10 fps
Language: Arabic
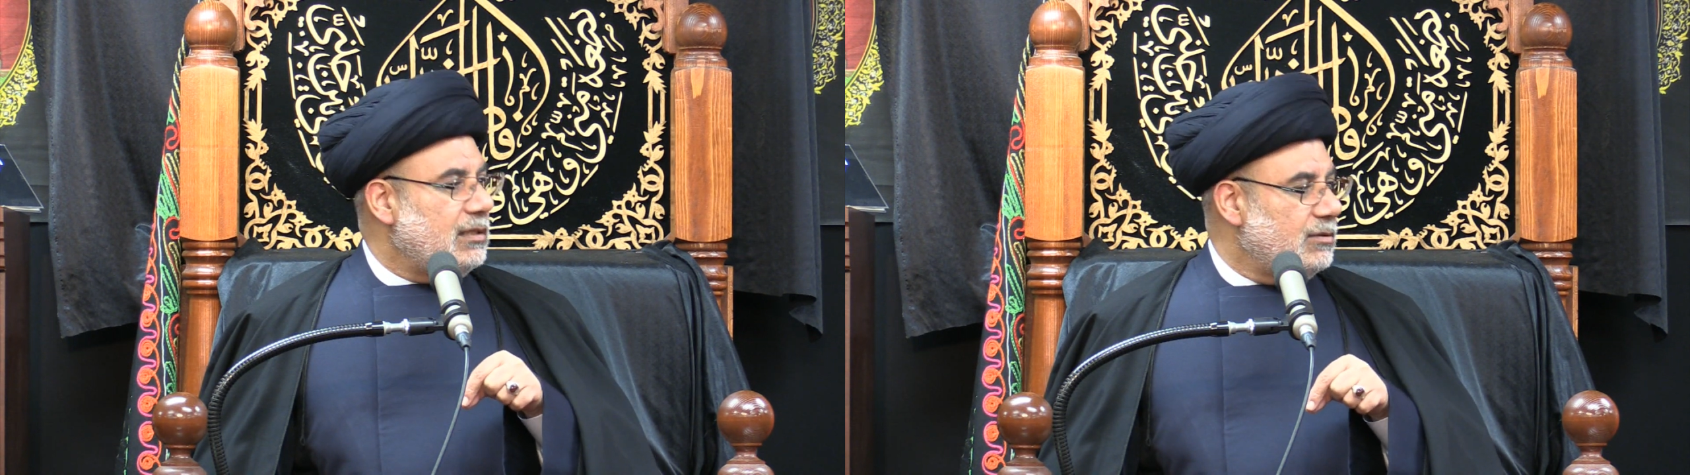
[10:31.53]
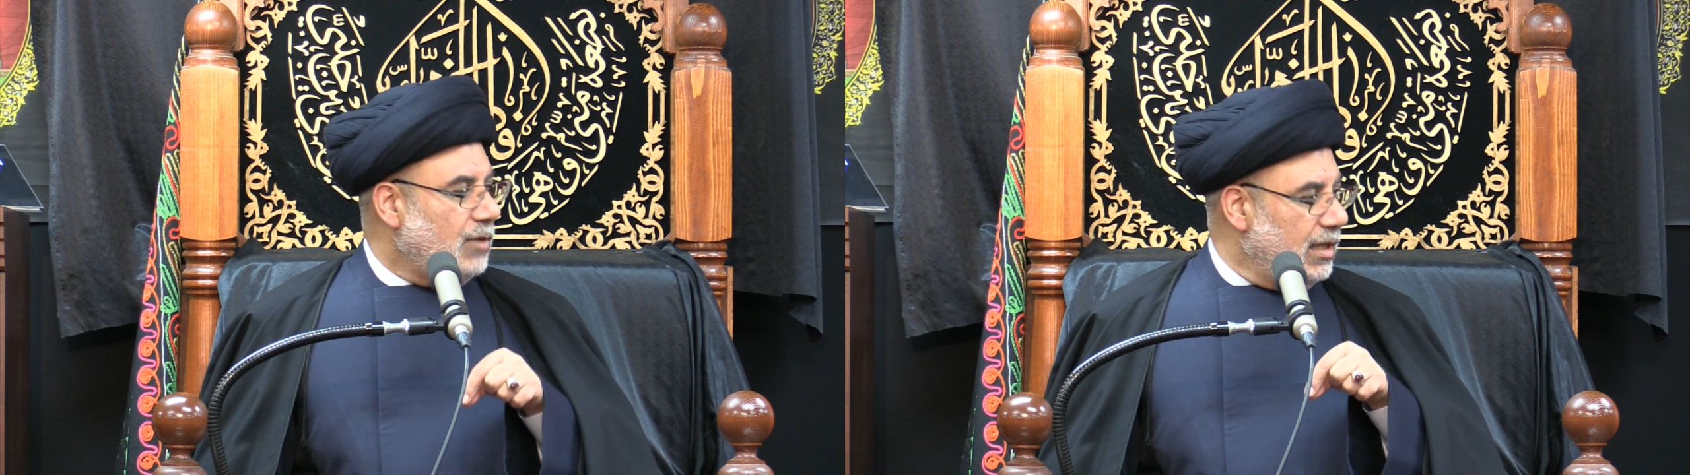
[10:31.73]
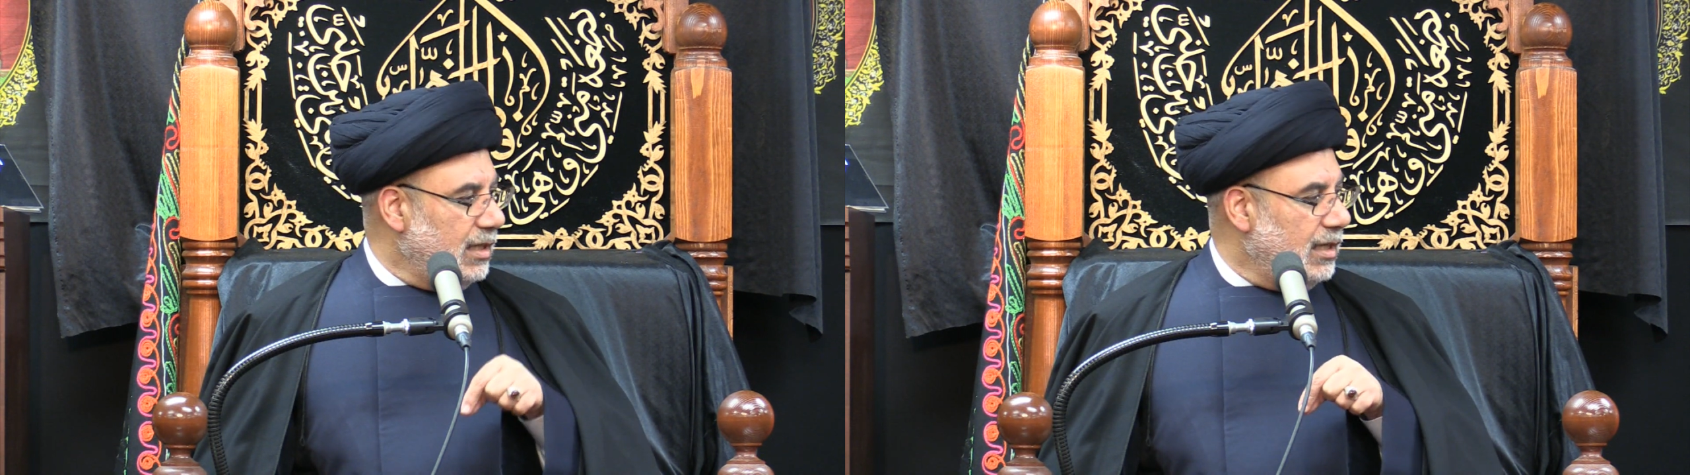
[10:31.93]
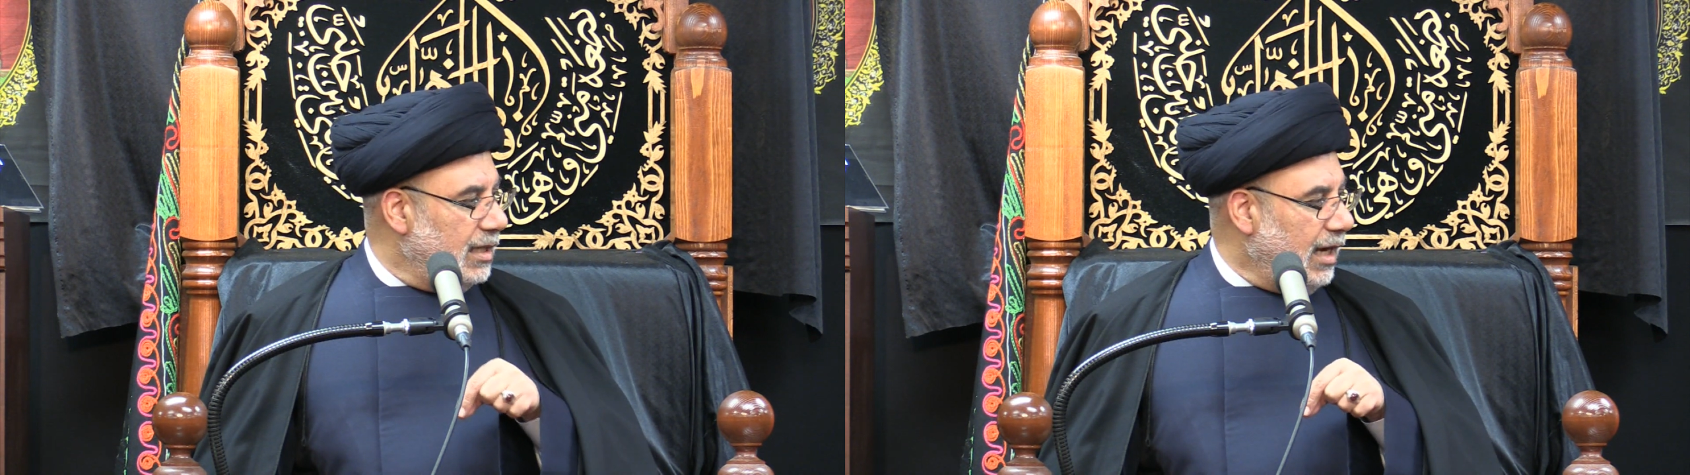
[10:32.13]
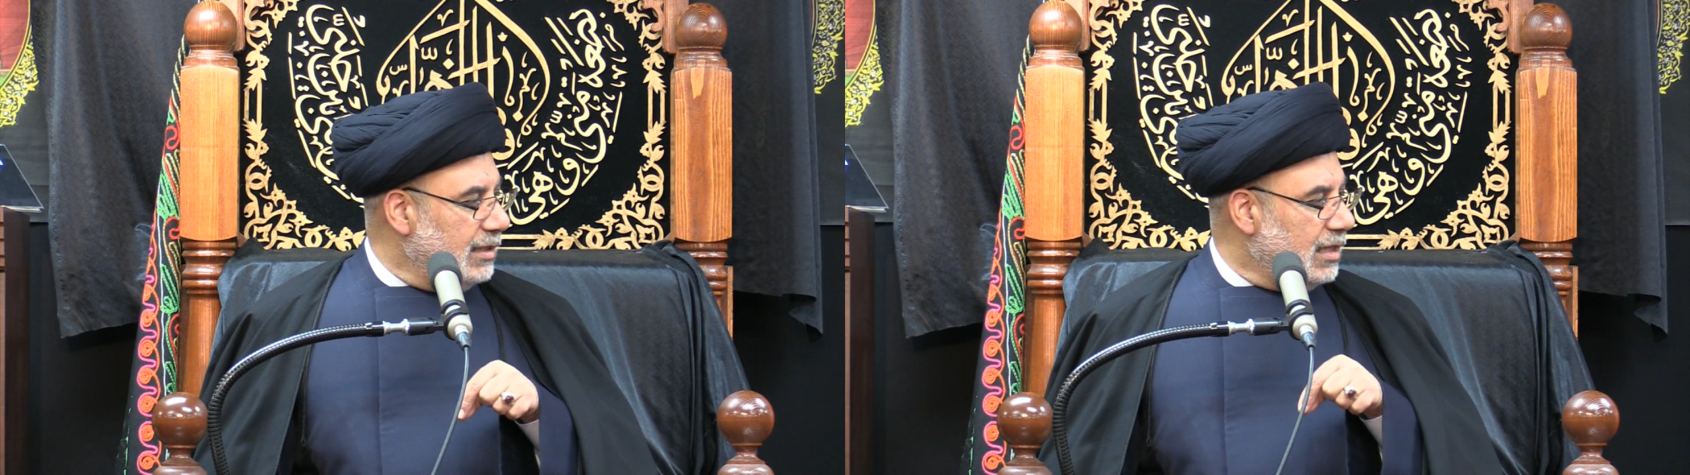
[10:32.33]
وهذا الذي
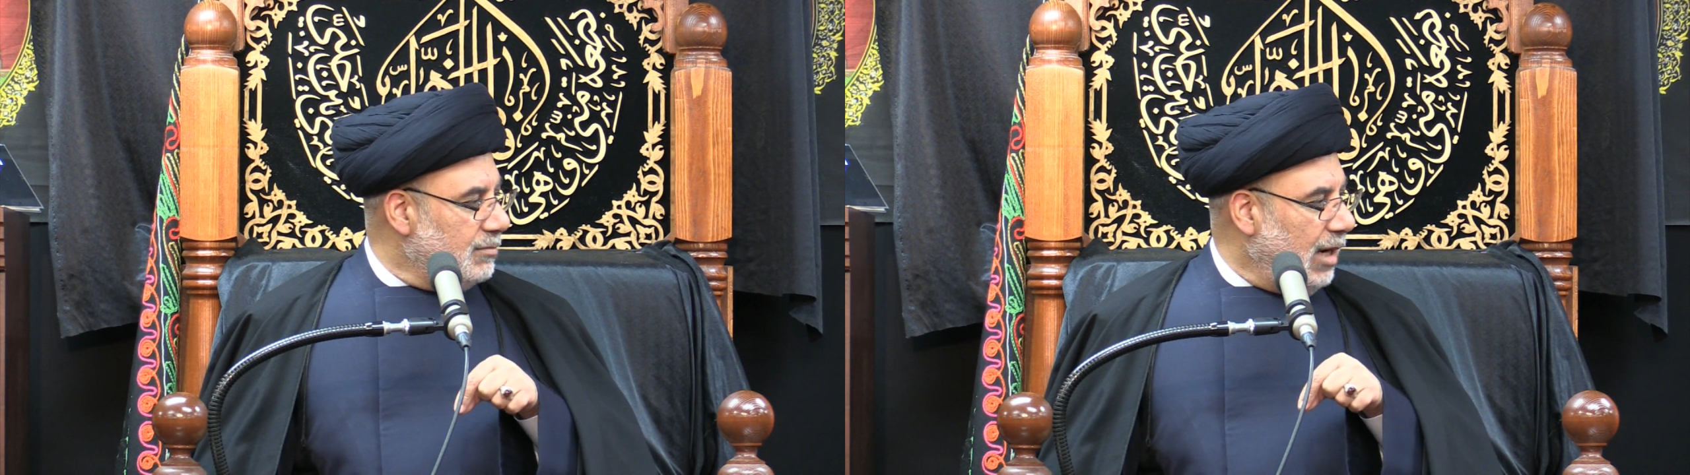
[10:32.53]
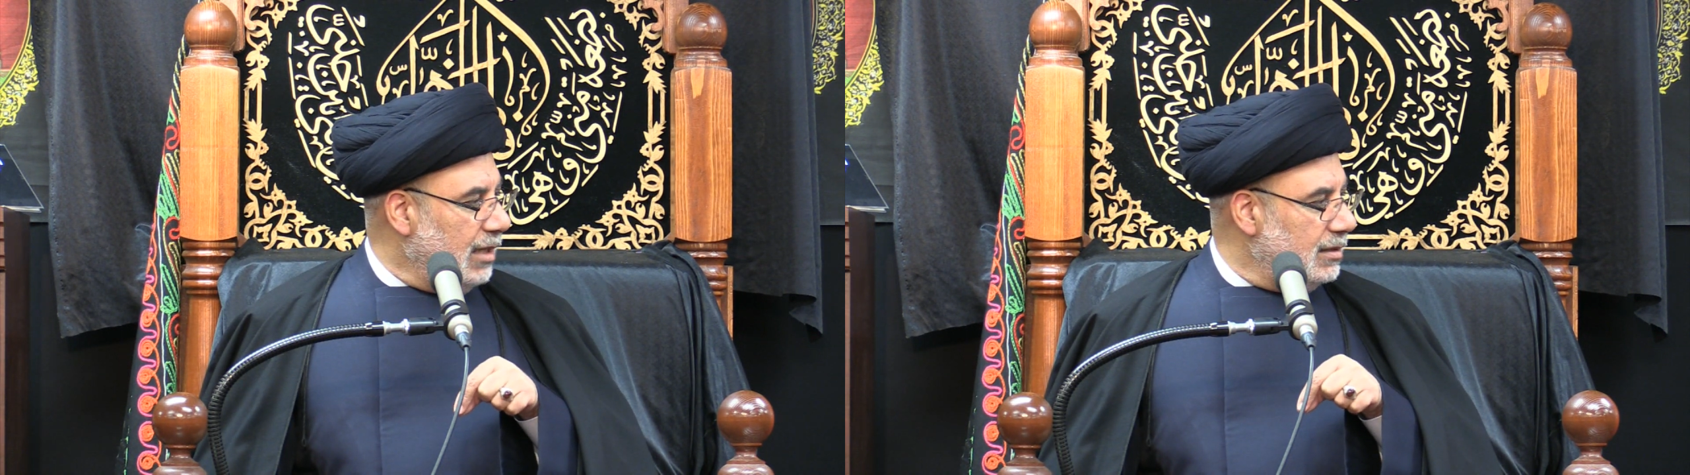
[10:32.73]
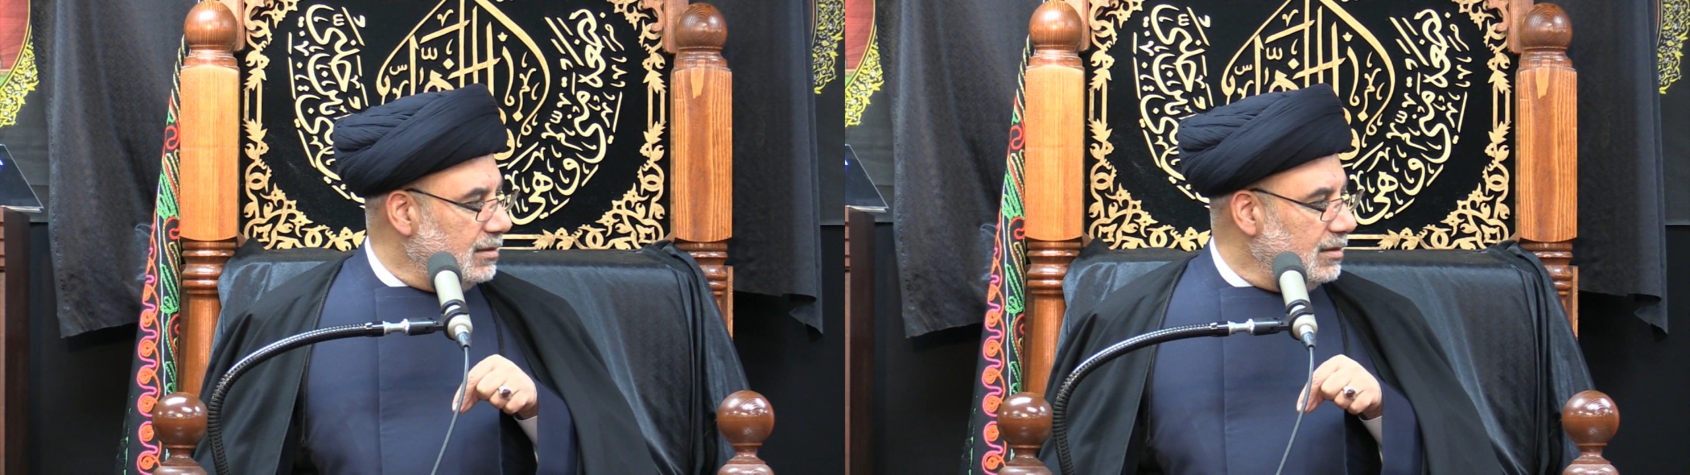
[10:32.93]
حدث مع